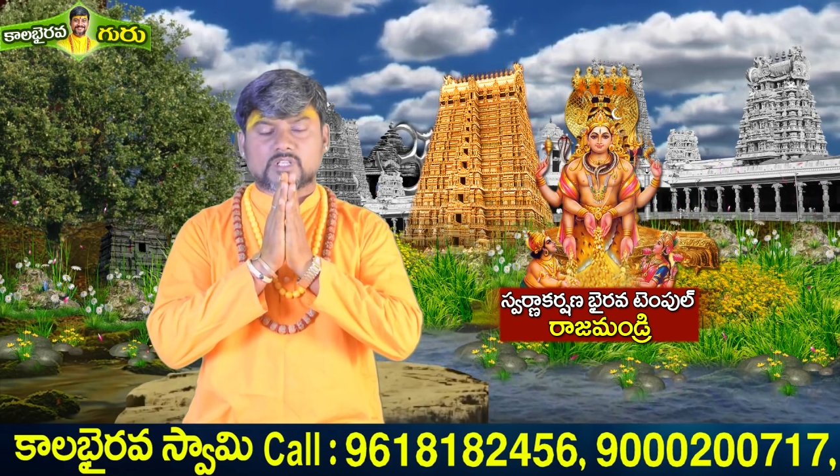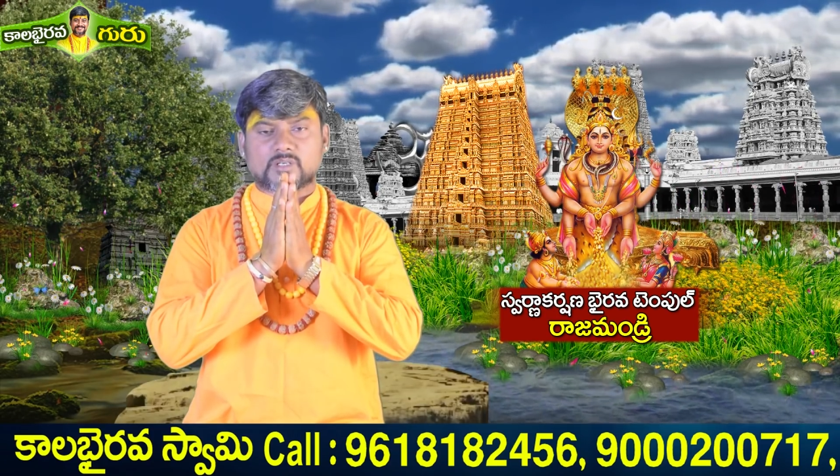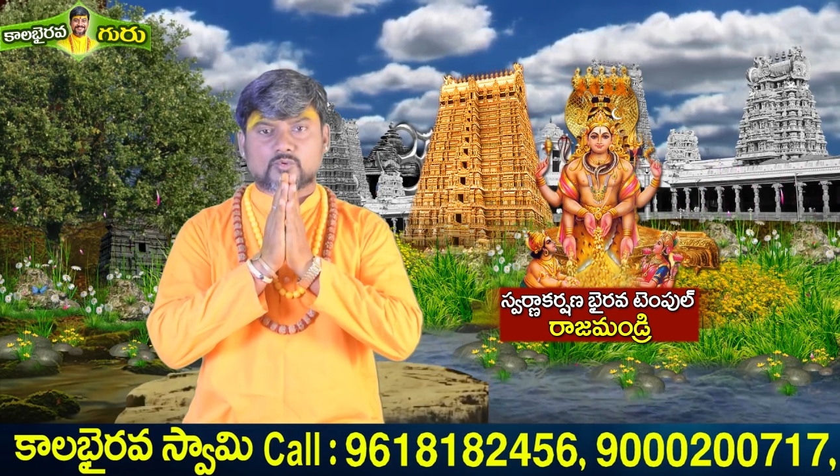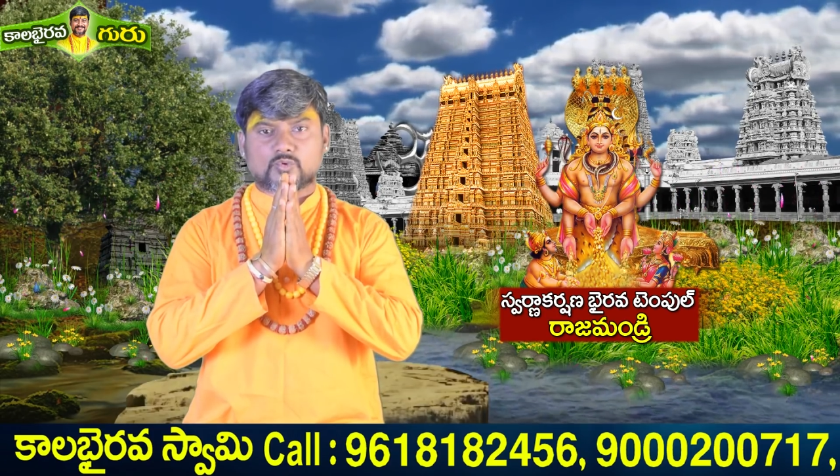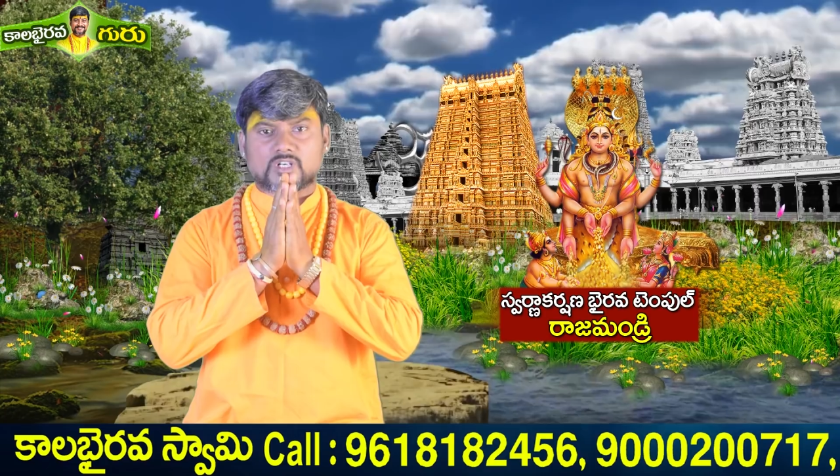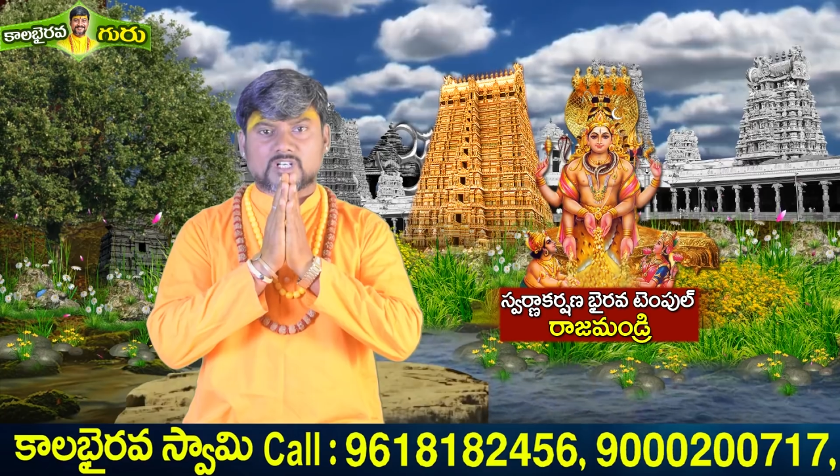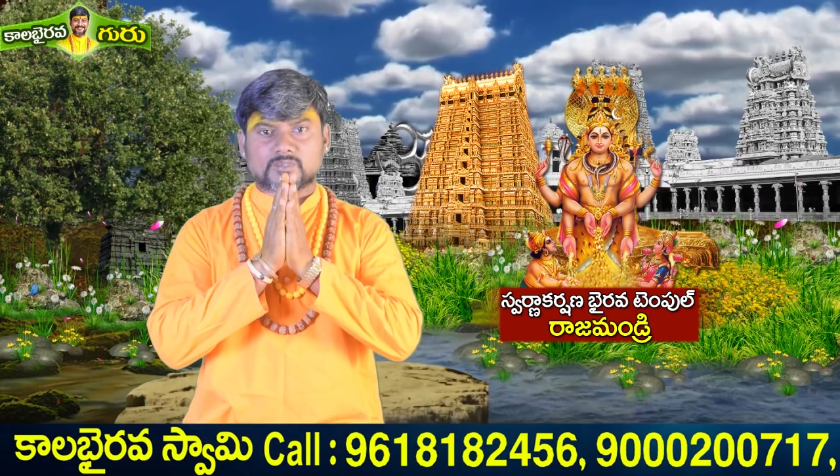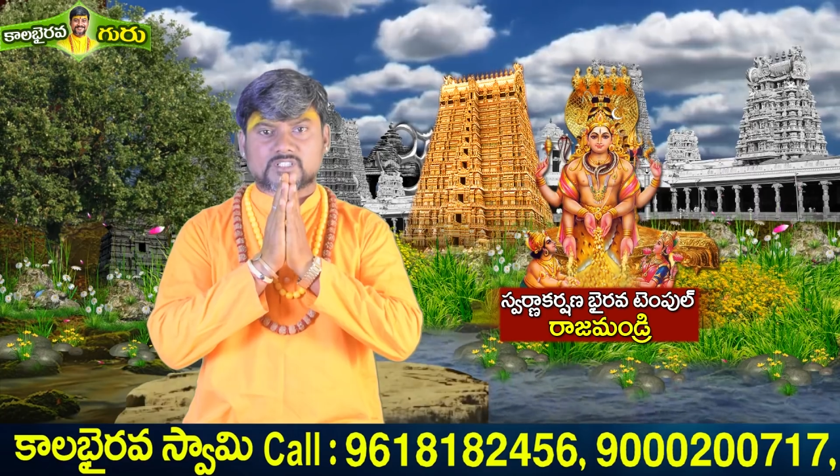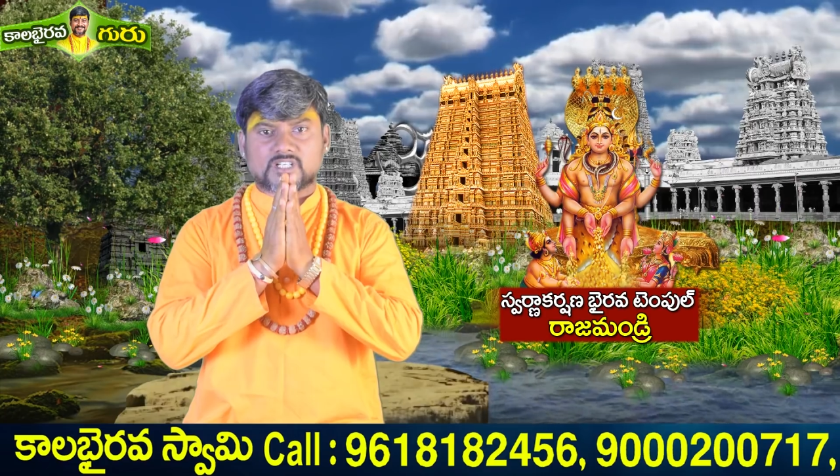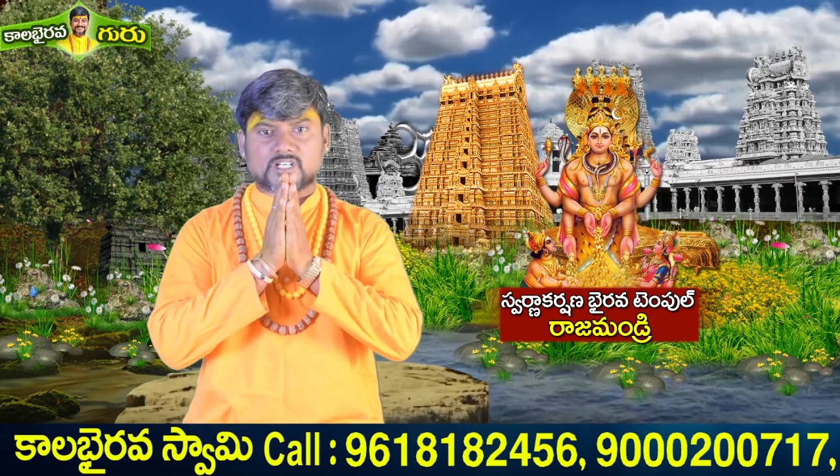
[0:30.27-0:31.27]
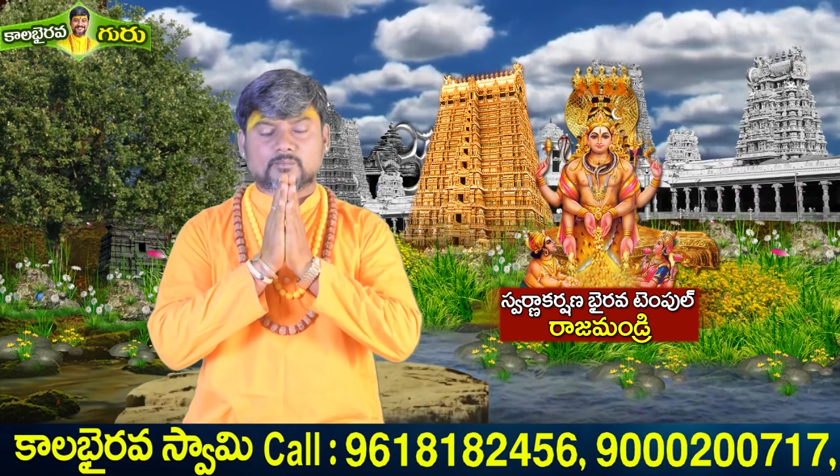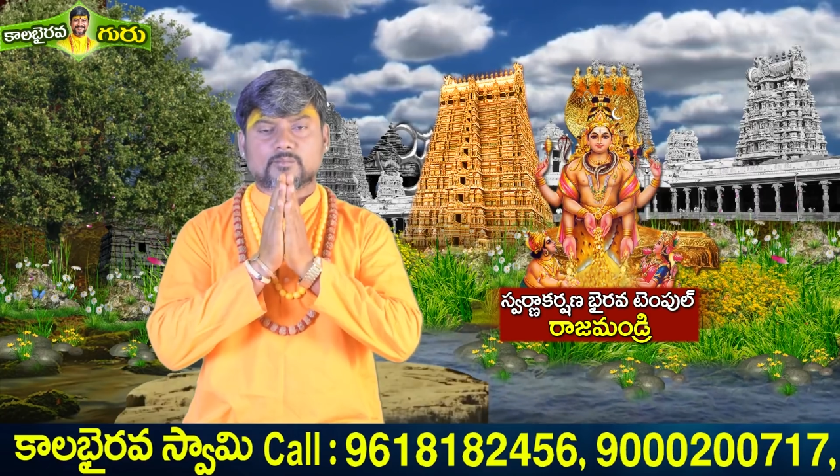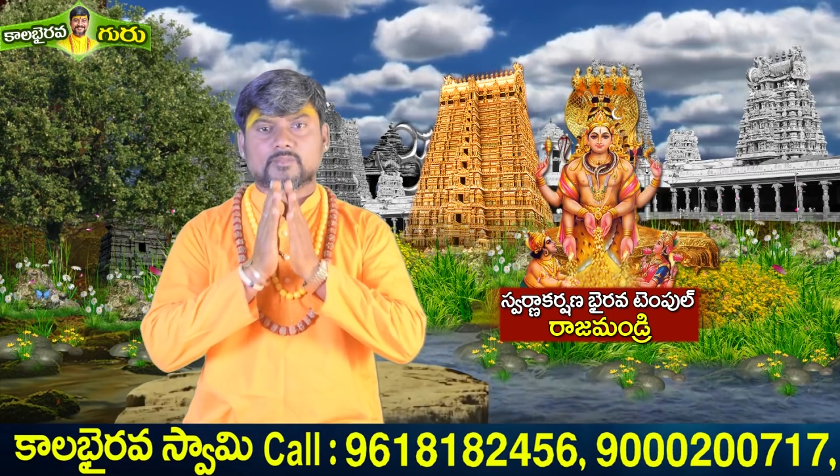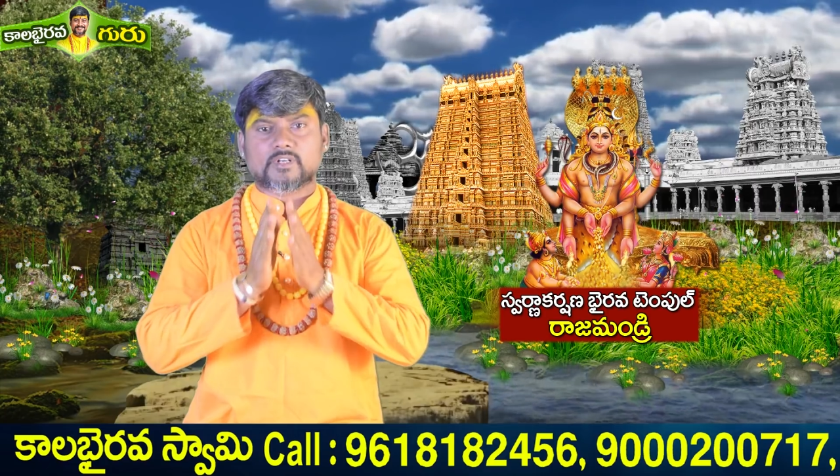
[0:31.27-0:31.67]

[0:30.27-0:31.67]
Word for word: హృదయపూర్వక నమస్కారం